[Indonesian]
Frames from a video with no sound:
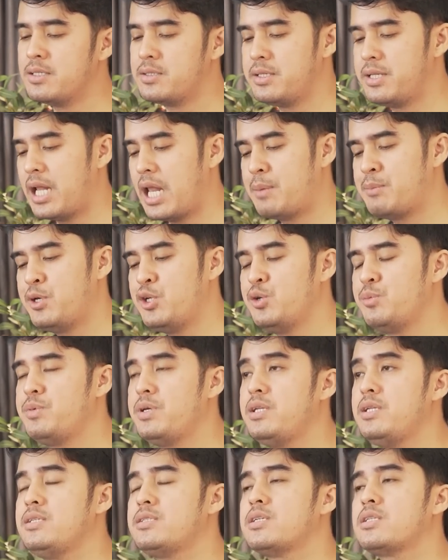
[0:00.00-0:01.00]
Di dalam hidup
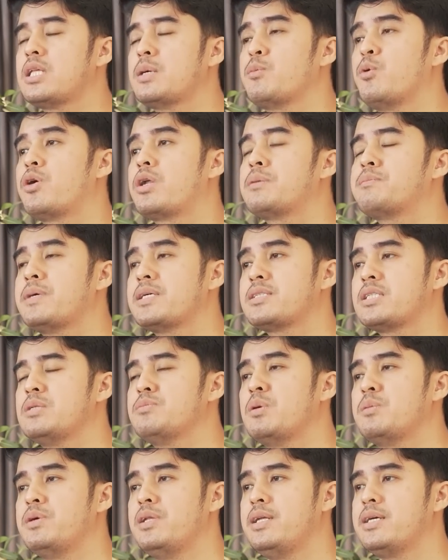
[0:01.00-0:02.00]
ini setiap orang
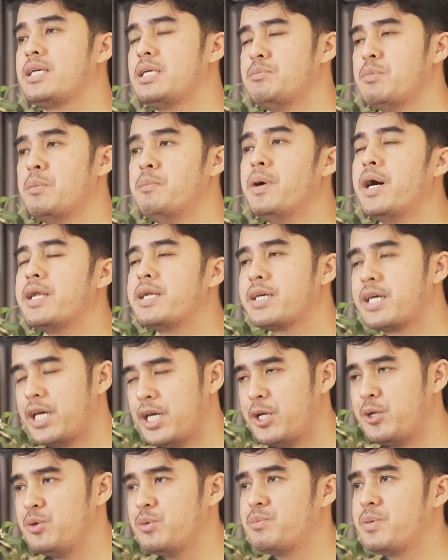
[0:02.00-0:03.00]
pasti memiliki beban
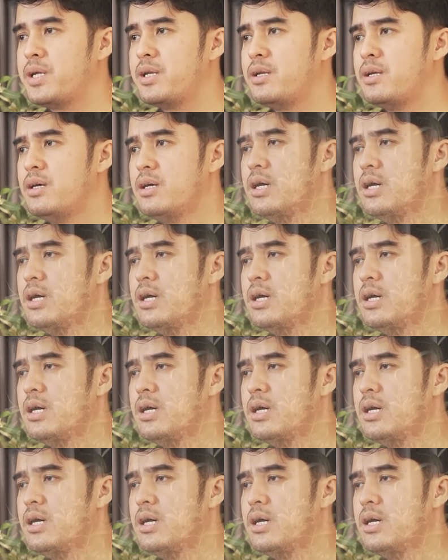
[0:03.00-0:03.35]
kehidupan,